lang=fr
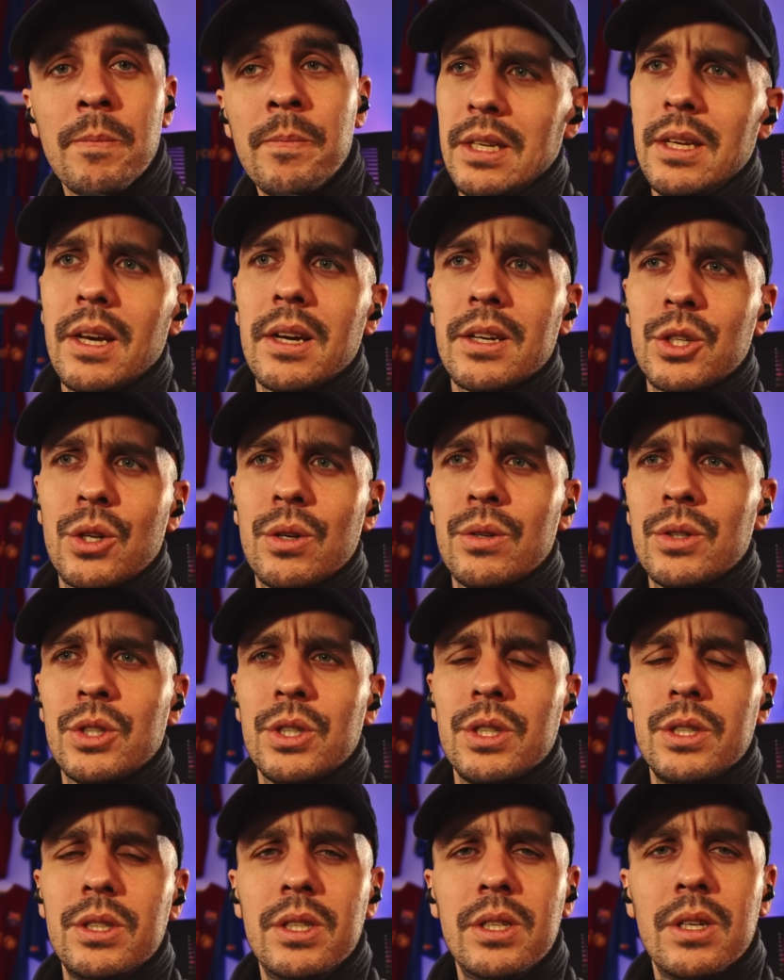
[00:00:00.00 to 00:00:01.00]

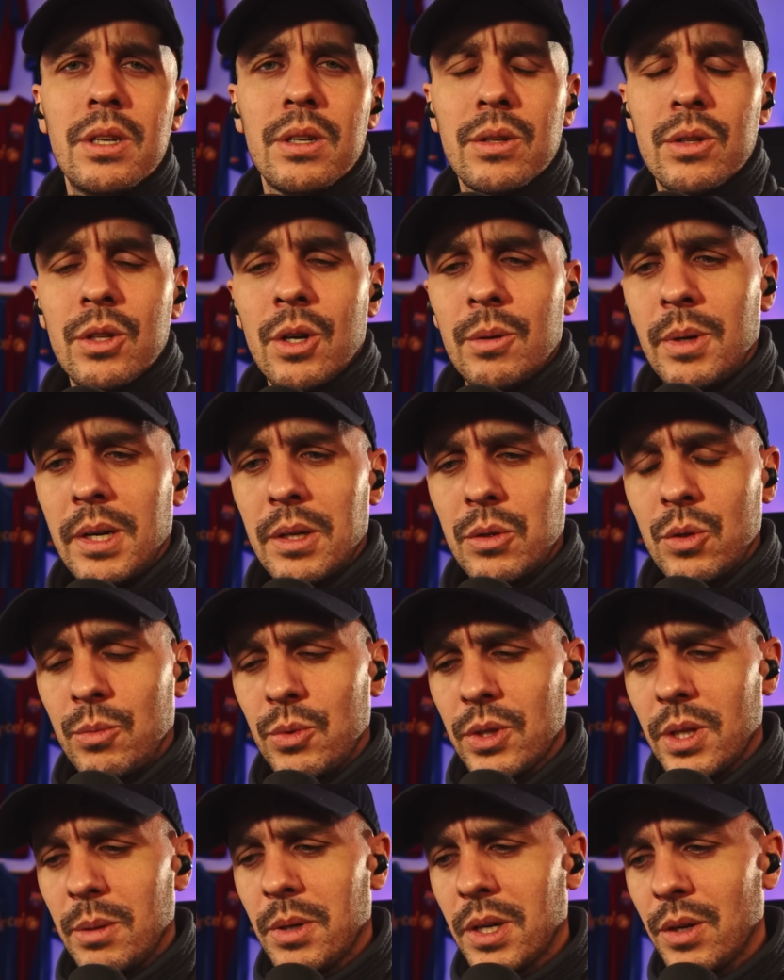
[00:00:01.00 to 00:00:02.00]
j'ai dit euh, dans, ma, dans
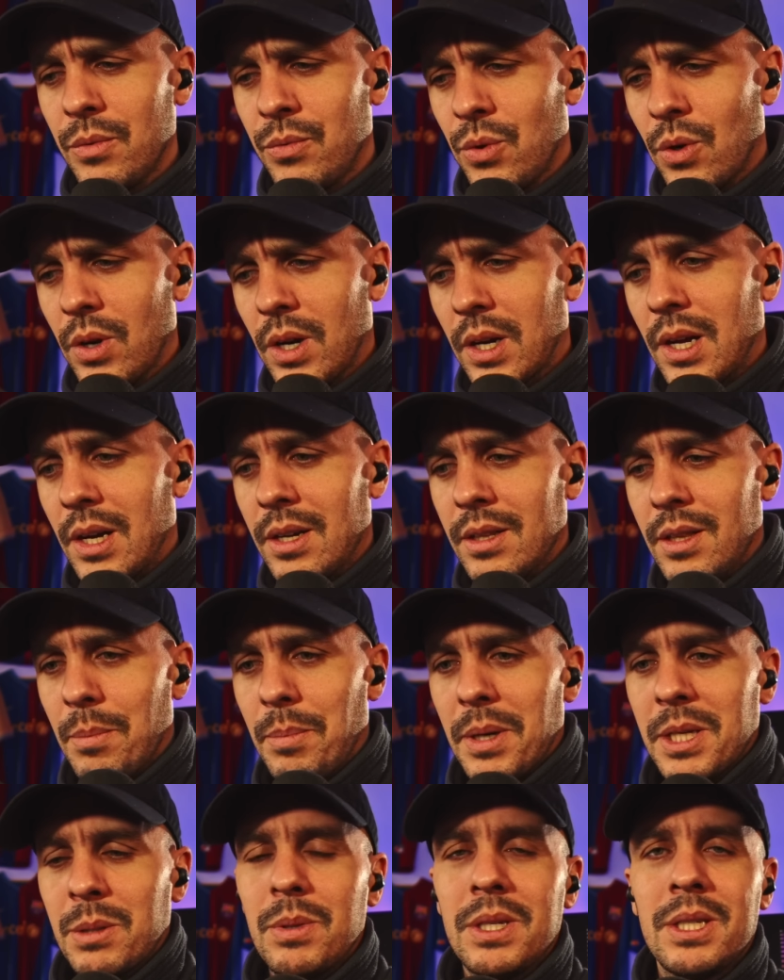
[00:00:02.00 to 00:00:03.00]
mon débrief que le Real était
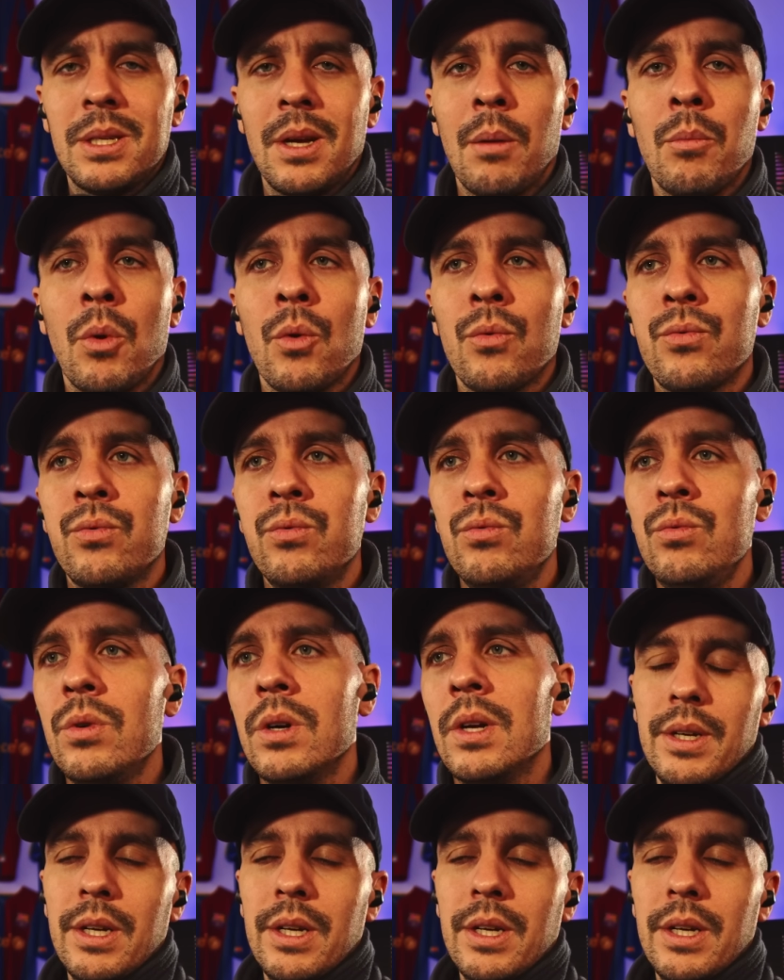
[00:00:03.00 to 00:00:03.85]
pas spécialement fou